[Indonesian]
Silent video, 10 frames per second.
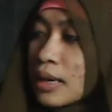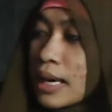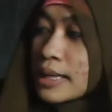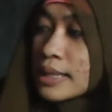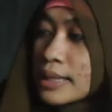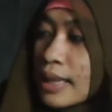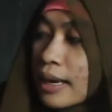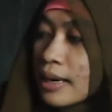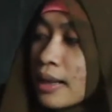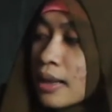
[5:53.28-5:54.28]
dan
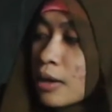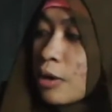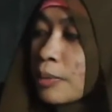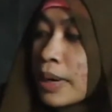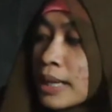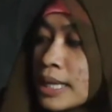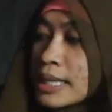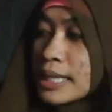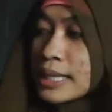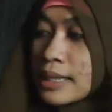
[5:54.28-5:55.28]
stand on operating
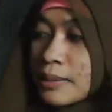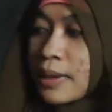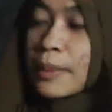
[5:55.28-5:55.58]
system.